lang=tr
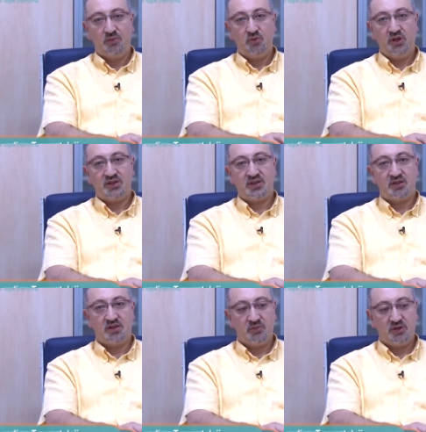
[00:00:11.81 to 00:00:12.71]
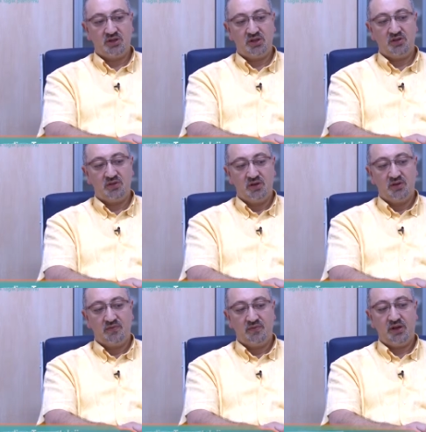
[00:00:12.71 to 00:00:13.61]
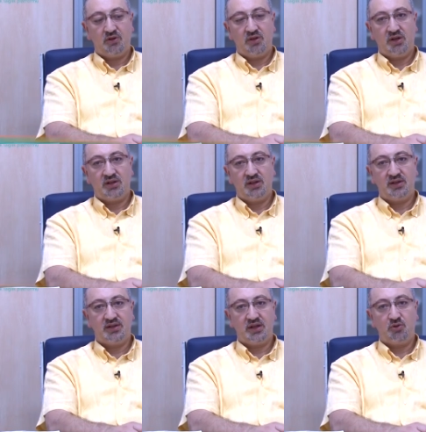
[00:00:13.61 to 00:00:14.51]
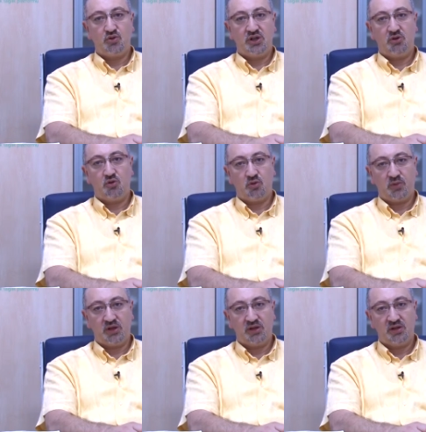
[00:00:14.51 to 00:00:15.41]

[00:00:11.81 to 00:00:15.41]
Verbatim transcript: Bu yastığın amacı var olan kıkırdak yüzeyi korumak.